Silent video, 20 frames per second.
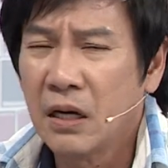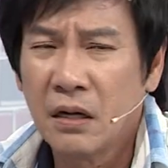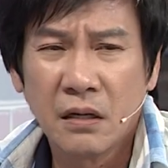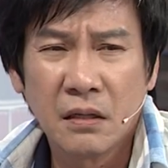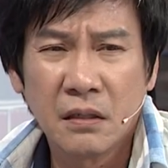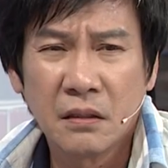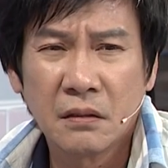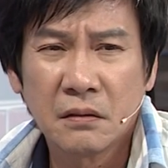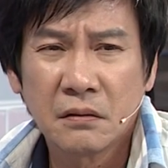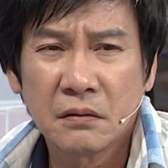
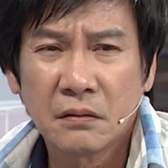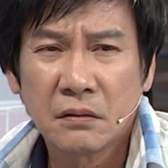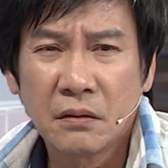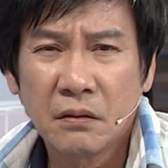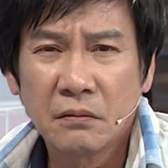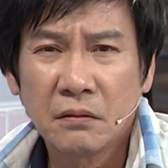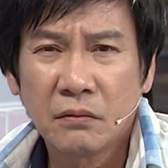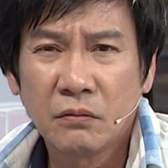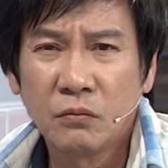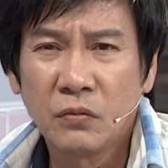mà
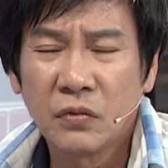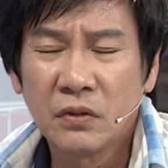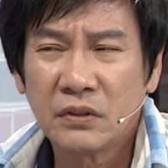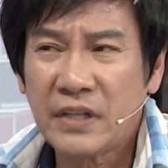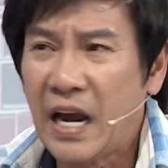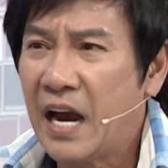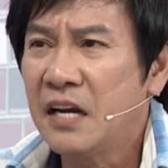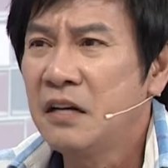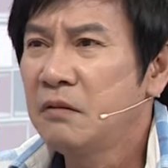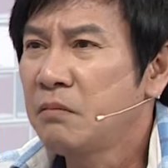
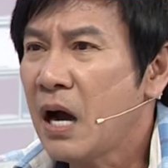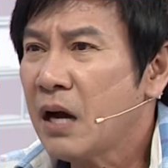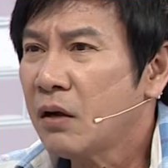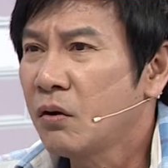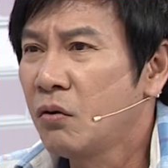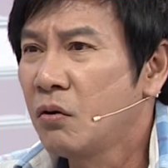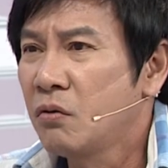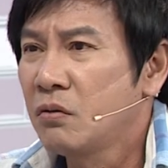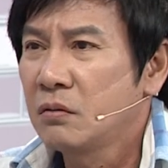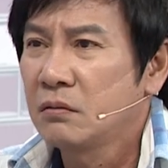chảy nước
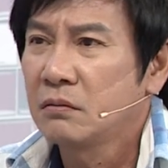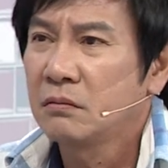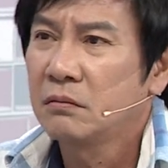mắt luôn